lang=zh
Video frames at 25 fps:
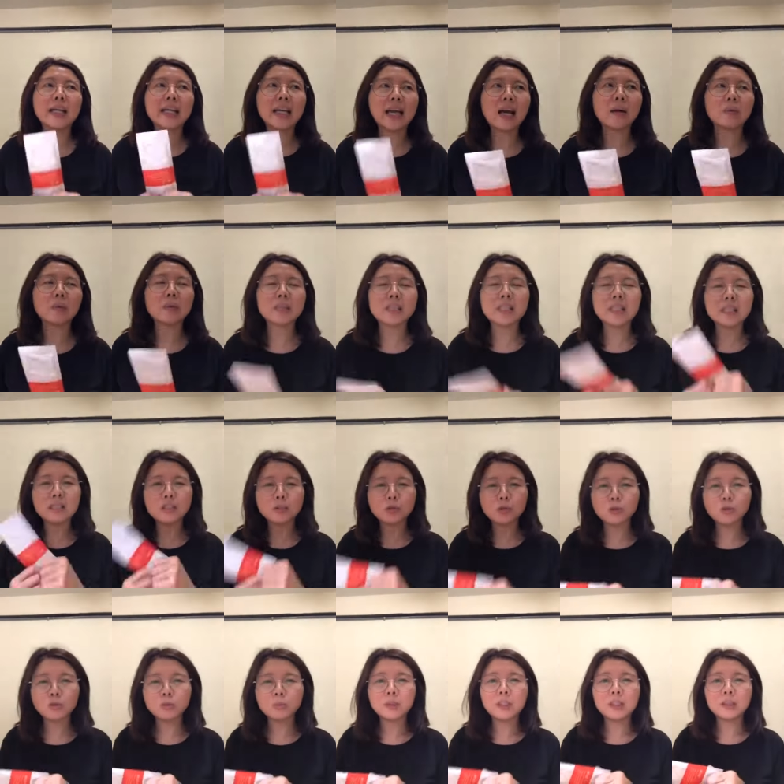哎呀，我这样子
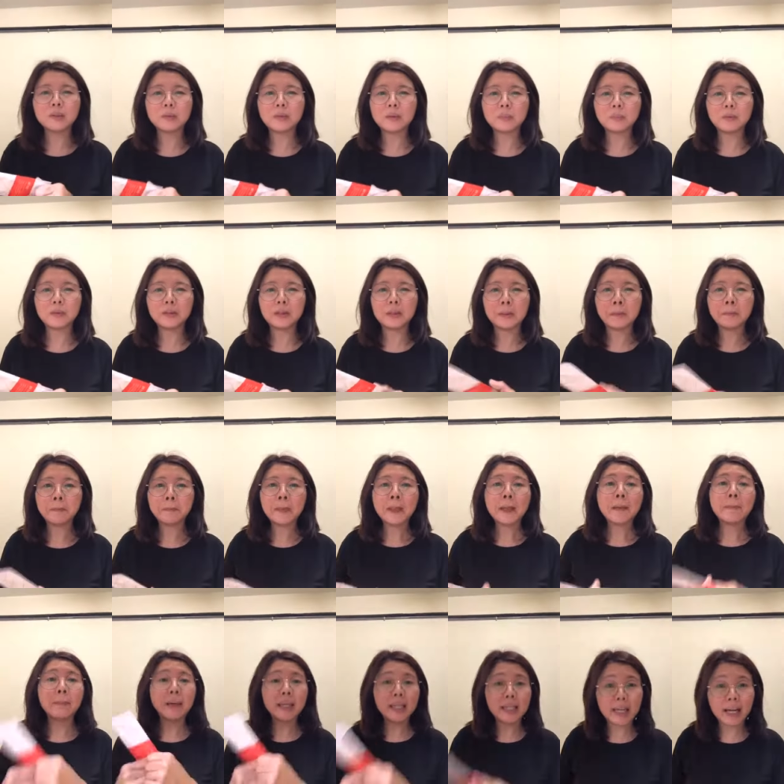出门会不会
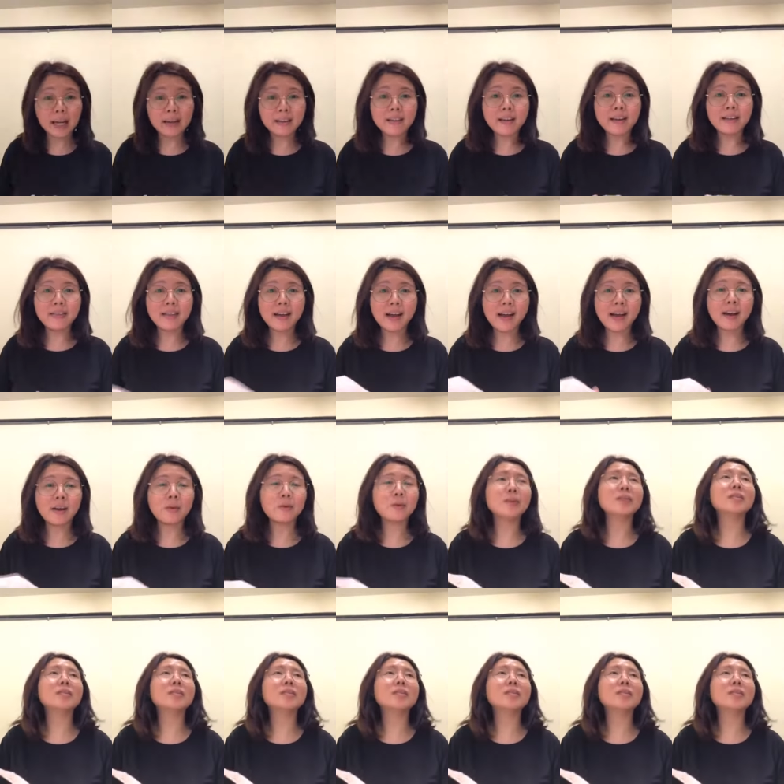被感染啦？